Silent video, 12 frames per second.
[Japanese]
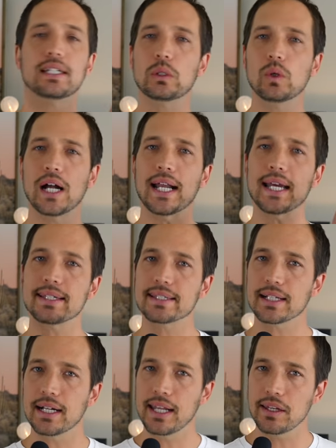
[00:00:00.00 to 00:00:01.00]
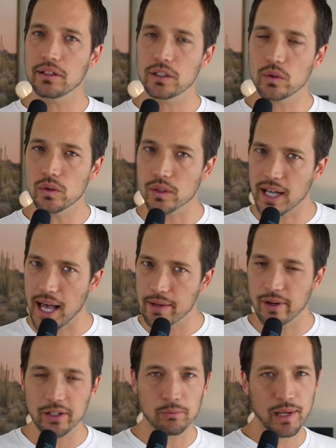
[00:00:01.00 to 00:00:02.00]
人から好かれる人の会
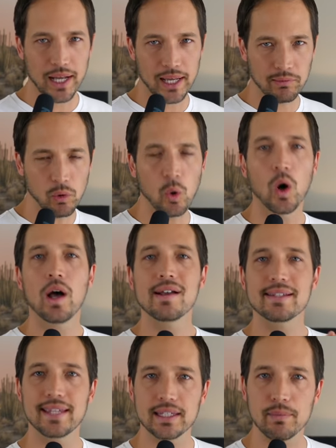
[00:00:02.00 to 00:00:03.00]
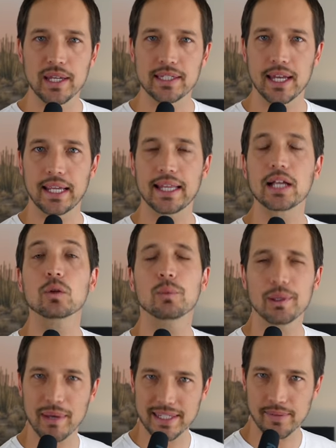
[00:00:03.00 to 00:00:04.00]
話の場合を説明していきたいと
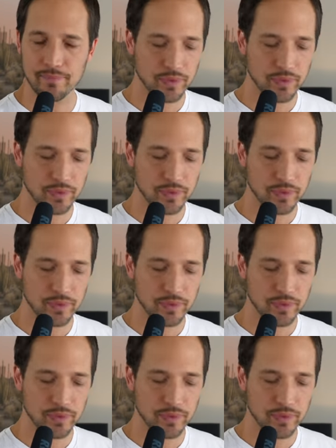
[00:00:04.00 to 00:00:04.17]
思います。